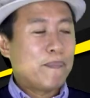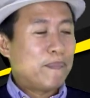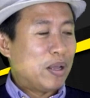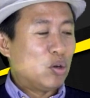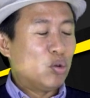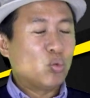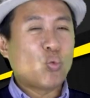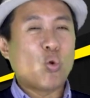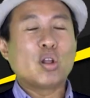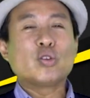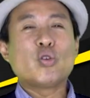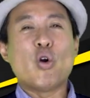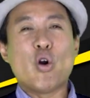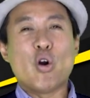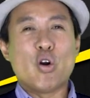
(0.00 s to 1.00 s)
เป็นรุ่น quad
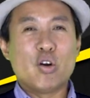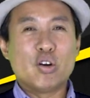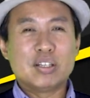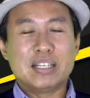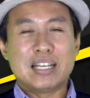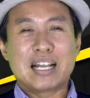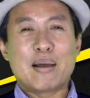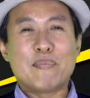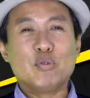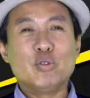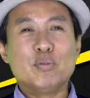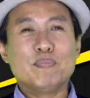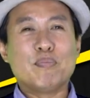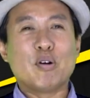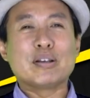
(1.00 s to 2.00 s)
core นะครับรุ่
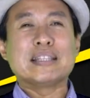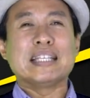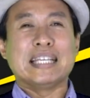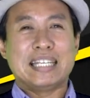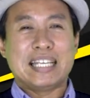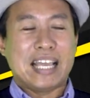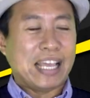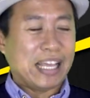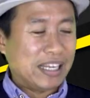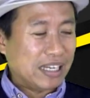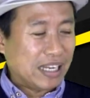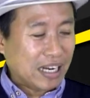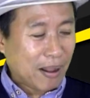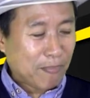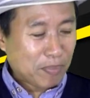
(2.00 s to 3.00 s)
นปกตินี่เอง
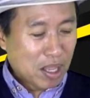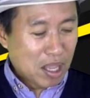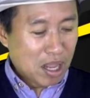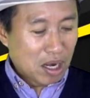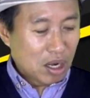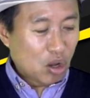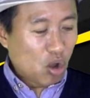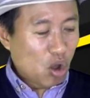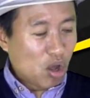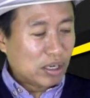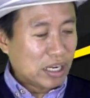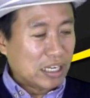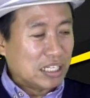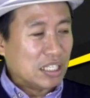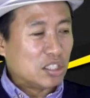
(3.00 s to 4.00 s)
นะครับแล้วก็ใน
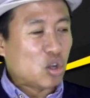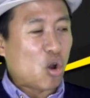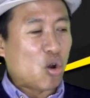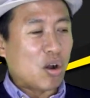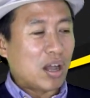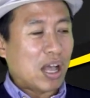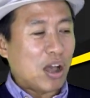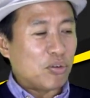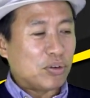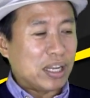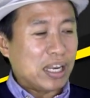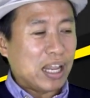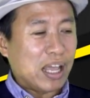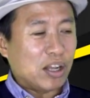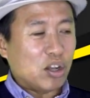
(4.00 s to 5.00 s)
เนื้อจอของเขาเนี่
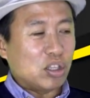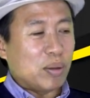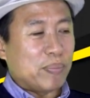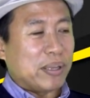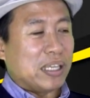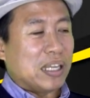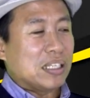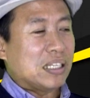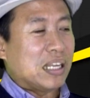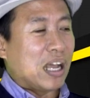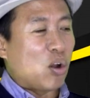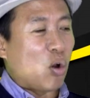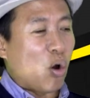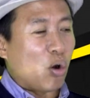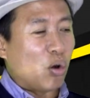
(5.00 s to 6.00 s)
ยฮะก็จะมีลักษณะ
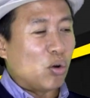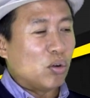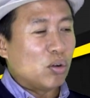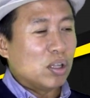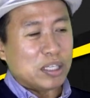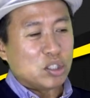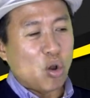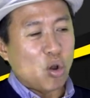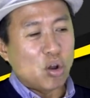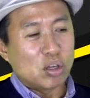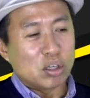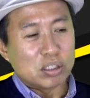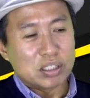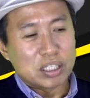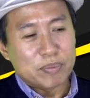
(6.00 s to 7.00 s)
ของช่อง
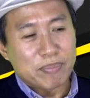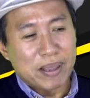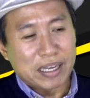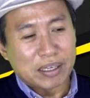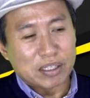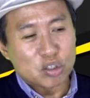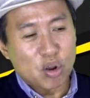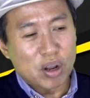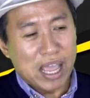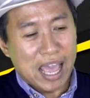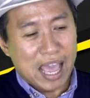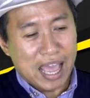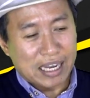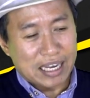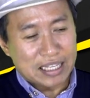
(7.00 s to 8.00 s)
ที่เป็นช่องแอ
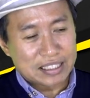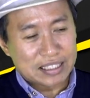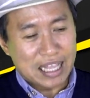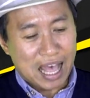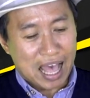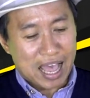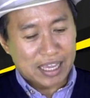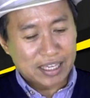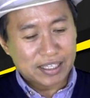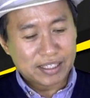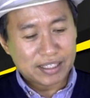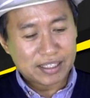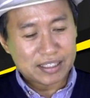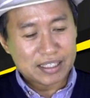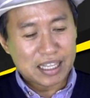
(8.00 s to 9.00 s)
ร์ด้านซ้าย
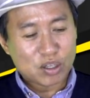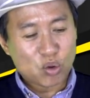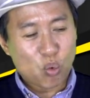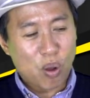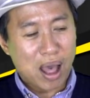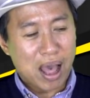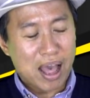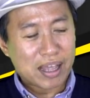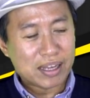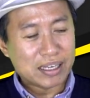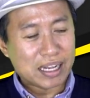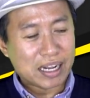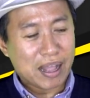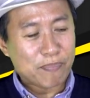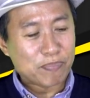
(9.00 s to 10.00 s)
ด้านขวา
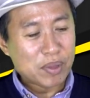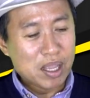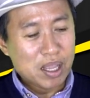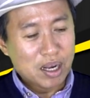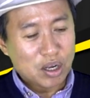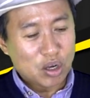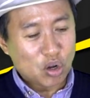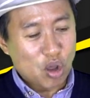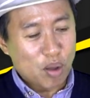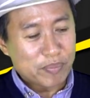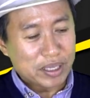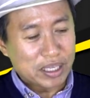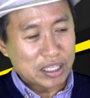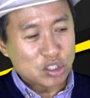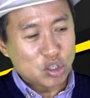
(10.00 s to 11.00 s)
นะครับแล้วก็
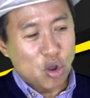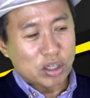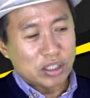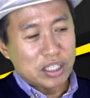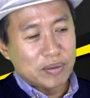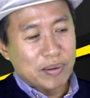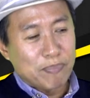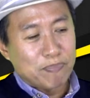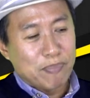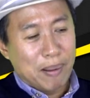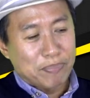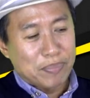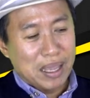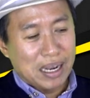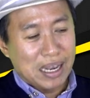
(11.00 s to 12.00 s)
มีช่องที่เราปรั
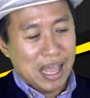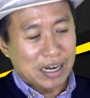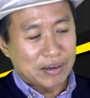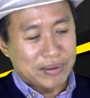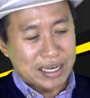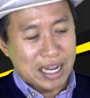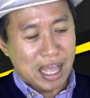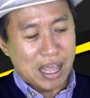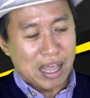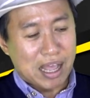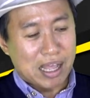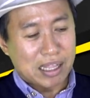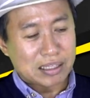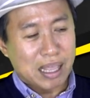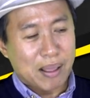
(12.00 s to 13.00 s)
บด้านล่างเวลา
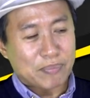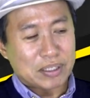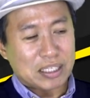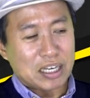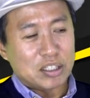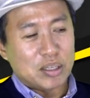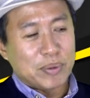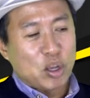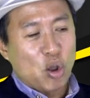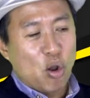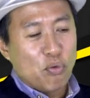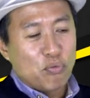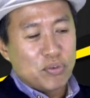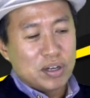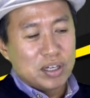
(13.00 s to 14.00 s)
ทำจริงๆแล้วจะมีคอ
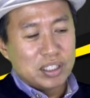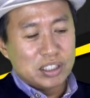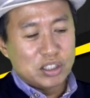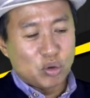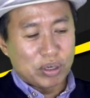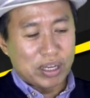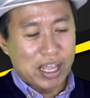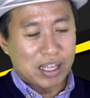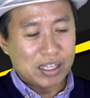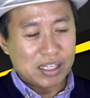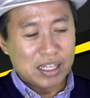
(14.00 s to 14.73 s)
เฟอร์ขึ้นตรงเนี้ย